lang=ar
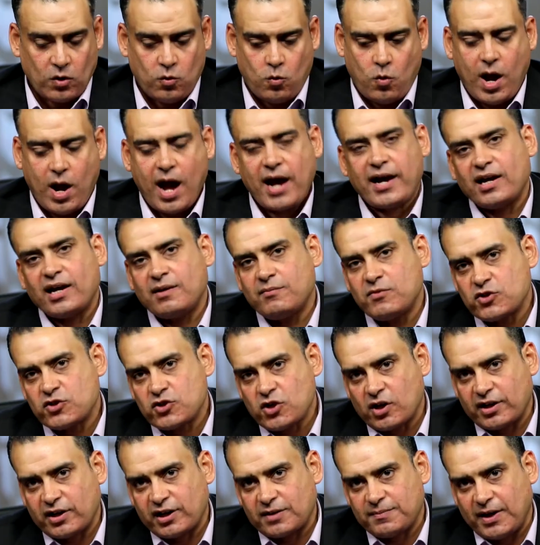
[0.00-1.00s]
واكل من
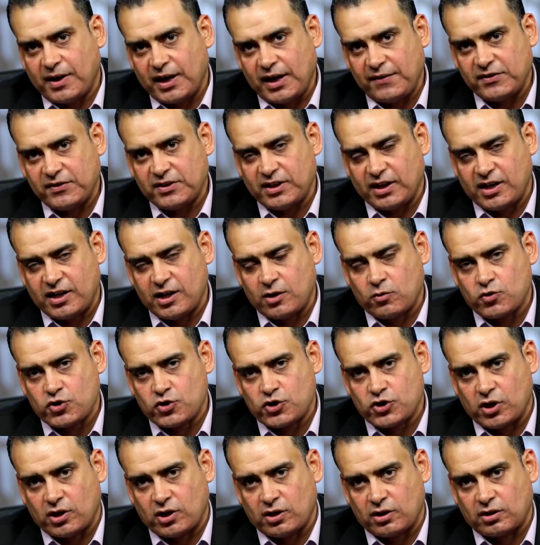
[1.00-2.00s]
شجره معرفه الخير
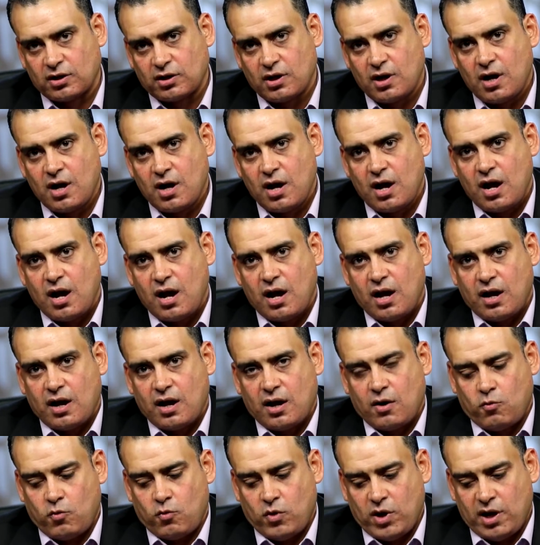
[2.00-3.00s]
والشر
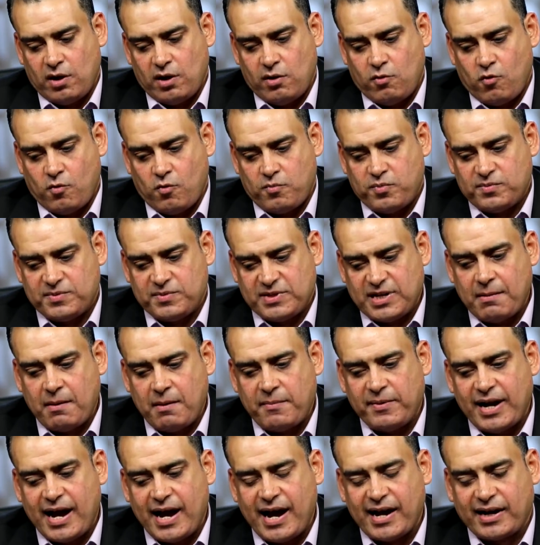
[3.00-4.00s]

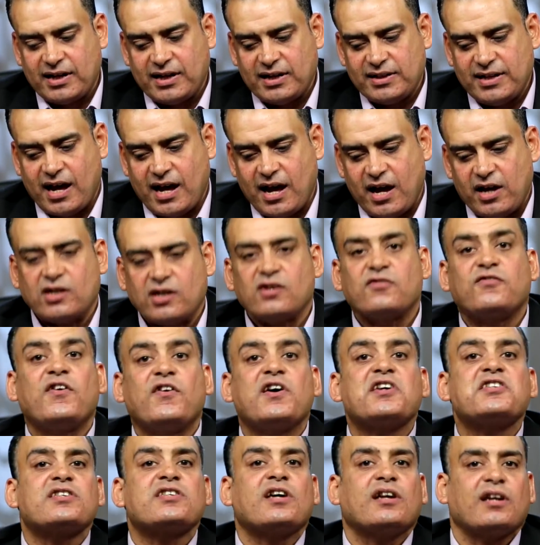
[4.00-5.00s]
وبسبب الاكل ده
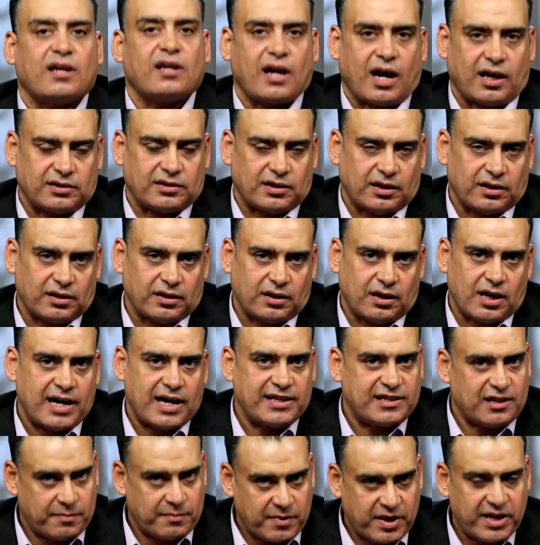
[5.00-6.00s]
انفصل عن
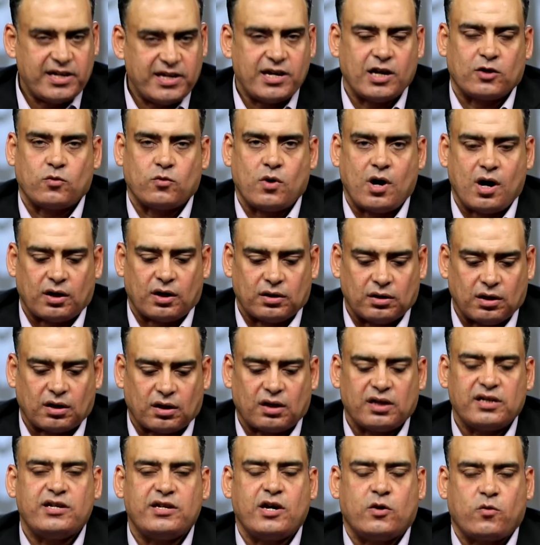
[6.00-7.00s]
الله ادبيا
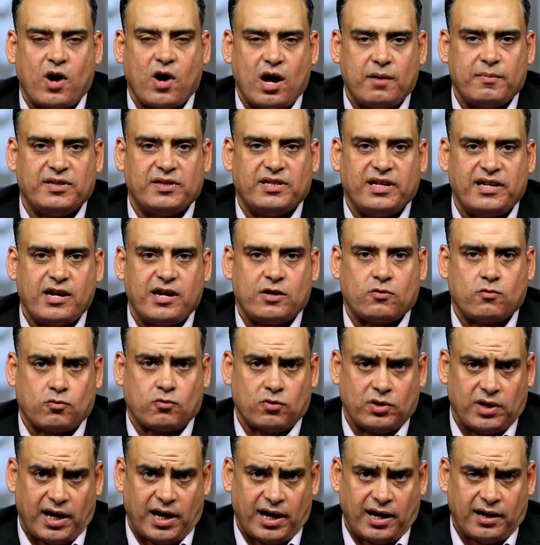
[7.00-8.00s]
واخلاقيا وابديا
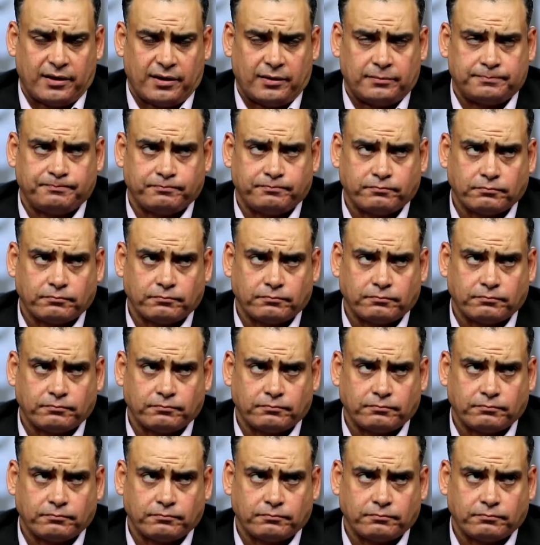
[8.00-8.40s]
وكل حاجه